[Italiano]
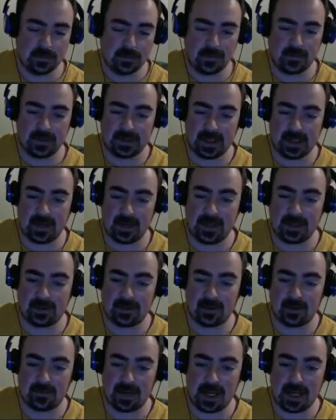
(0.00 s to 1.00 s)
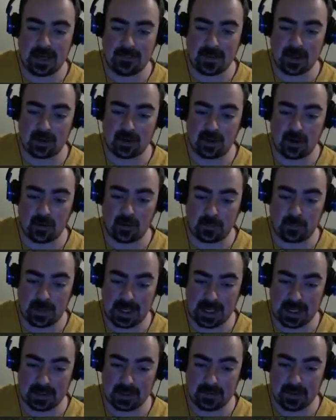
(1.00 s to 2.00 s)
Effettivamente ormai il piccone OP
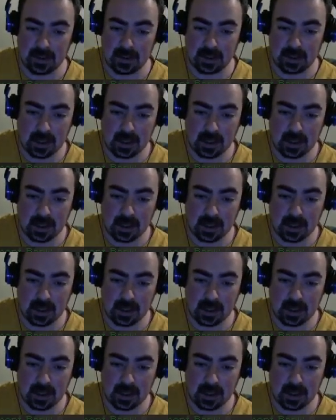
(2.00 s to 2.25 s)
Che